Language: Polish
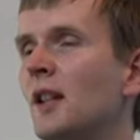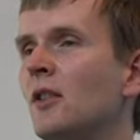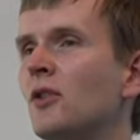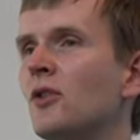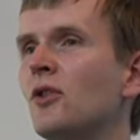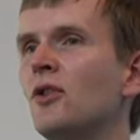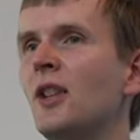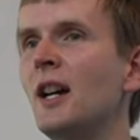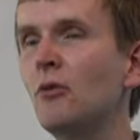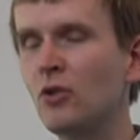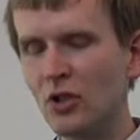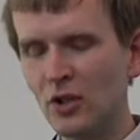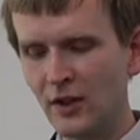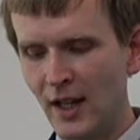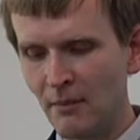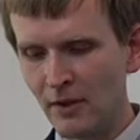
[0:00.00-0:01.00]
rozdziału
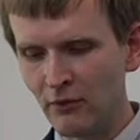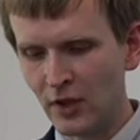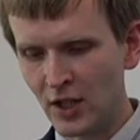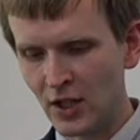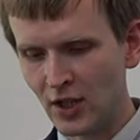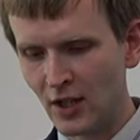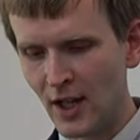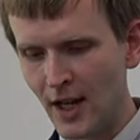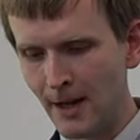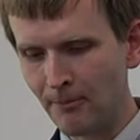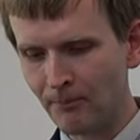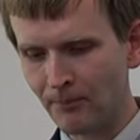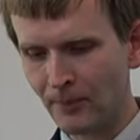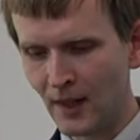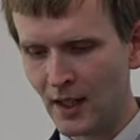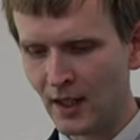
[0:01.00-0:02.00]
czytamy właśnie
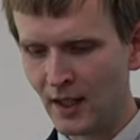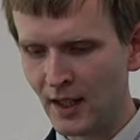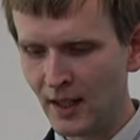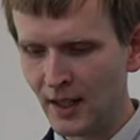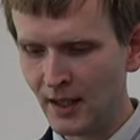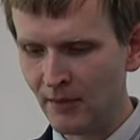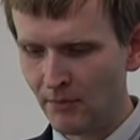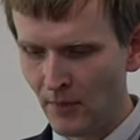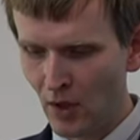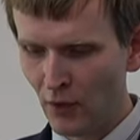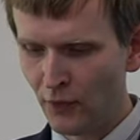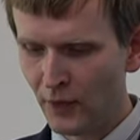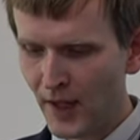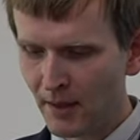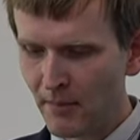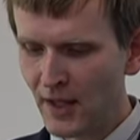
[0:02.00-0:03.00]
E, o
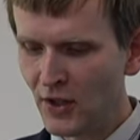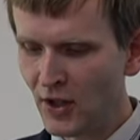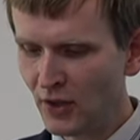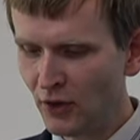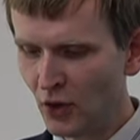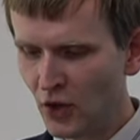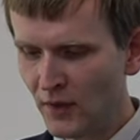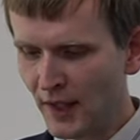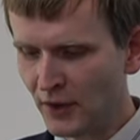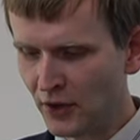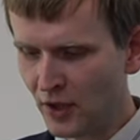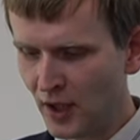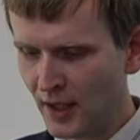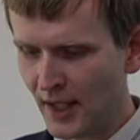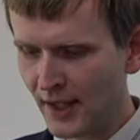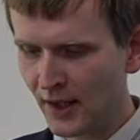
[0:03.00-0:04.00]
fragmencie
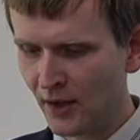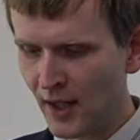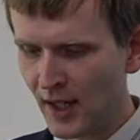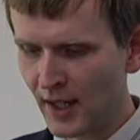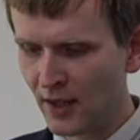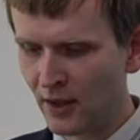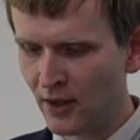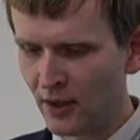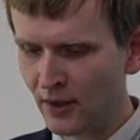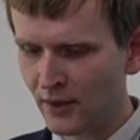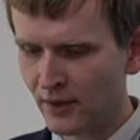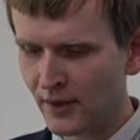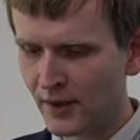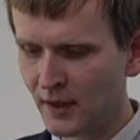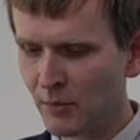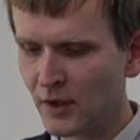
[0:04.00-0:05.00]
doświadczenia Noego
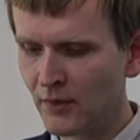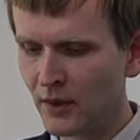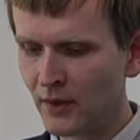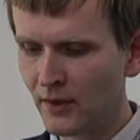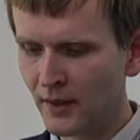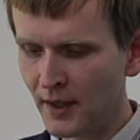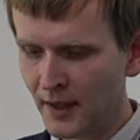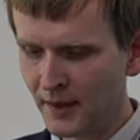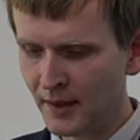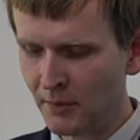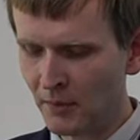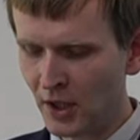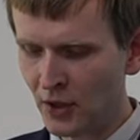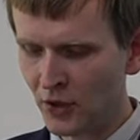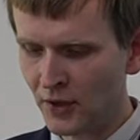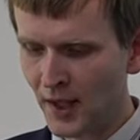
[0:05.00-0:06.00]
z tym
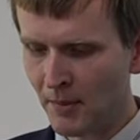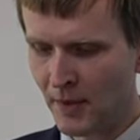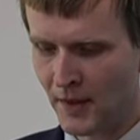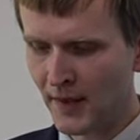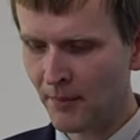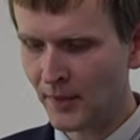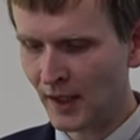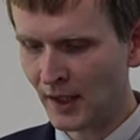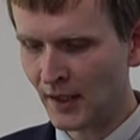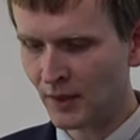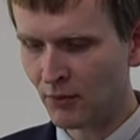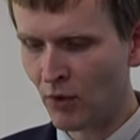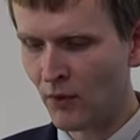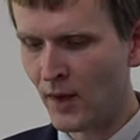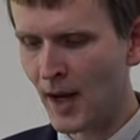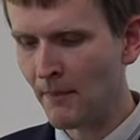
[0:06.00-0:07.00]
związanym i czytamy tam takie
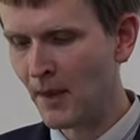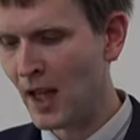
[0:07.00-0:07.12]
słowa: